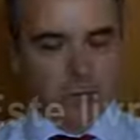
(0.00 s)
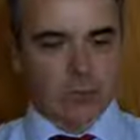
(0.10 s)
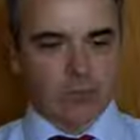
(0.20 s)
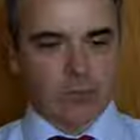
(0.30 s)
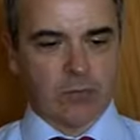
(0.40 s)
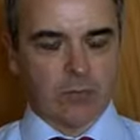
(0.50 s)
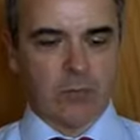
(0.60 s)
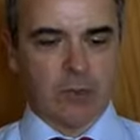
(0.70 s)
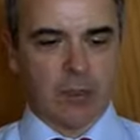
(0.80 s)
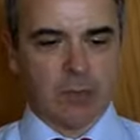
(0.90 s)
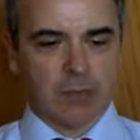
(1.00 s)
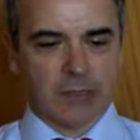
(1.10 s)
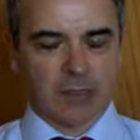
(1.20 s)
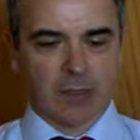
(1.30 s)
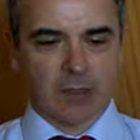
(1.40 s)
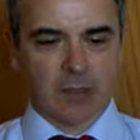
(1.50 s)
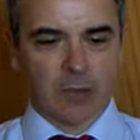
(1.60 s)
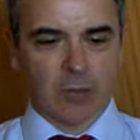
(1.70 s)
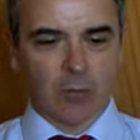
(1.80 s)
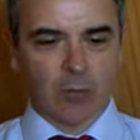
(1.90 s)
nos fez o favor de apresentar
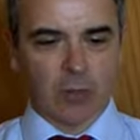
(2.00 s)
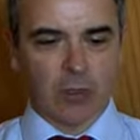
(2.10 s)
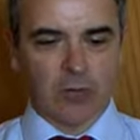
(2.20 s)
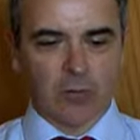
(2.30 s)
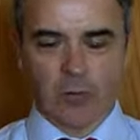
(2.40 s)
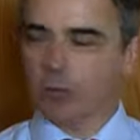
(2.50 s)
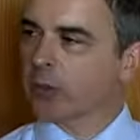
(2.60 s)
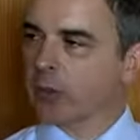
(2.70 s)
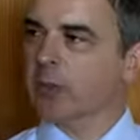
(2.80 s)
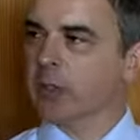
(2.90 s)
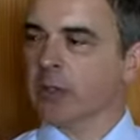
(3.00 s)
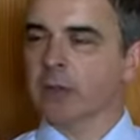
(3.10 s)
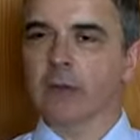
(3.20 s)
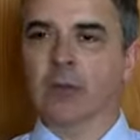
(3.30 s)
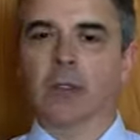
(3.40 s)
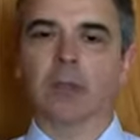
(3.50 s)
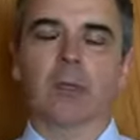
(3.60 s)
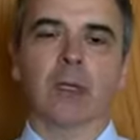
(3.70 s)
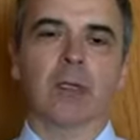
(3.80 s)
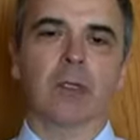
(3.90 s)
o, o, livro foi o António Barreto. E o António
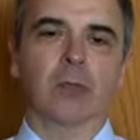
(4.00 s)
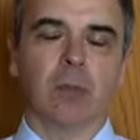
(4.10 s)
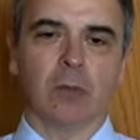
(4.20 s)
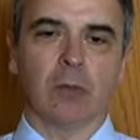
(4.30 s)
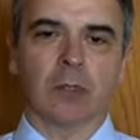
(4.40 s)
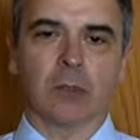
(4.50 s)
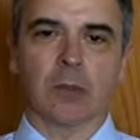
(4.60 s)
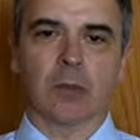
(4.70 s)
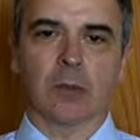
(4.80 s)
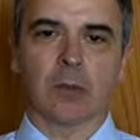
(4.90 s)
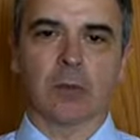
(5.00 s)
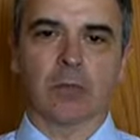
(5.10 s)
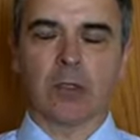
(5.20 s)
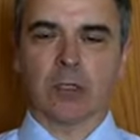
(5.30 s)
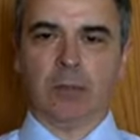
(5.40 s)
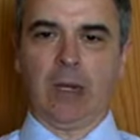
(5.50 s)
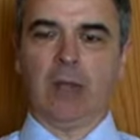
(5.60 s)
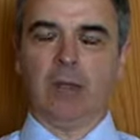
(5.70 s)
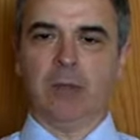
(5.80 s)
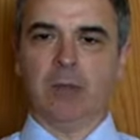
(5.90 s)
Barreto disse uma coisa eh, que foi
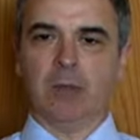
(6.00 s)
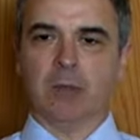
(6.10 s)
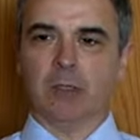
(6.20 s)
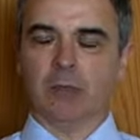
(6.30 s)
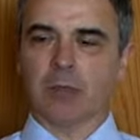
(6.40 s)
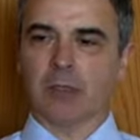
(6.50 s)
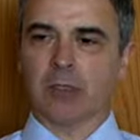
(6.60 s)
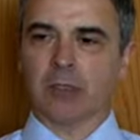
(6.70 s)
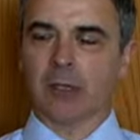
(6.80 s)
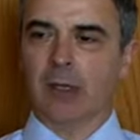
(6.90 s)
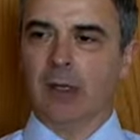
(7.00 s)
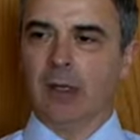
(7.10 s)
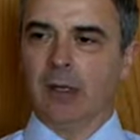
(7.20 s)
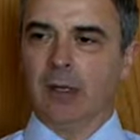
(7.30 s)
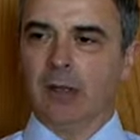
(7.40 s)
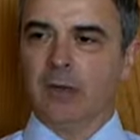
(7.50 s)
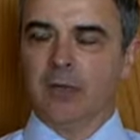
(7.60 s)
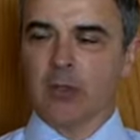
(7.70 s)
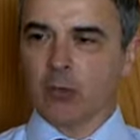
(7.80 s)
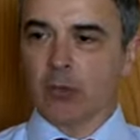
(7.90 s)
inesperada para mim, mas depois
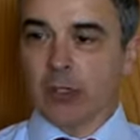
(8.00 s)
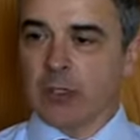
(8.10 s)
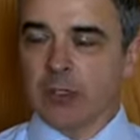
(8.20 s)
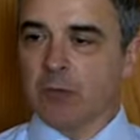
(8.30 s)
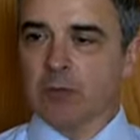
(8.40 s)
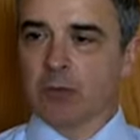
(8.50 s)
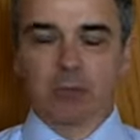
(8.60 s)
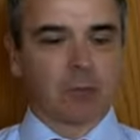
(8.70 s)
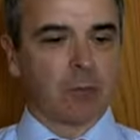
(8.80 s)
fez todo o sentido, porque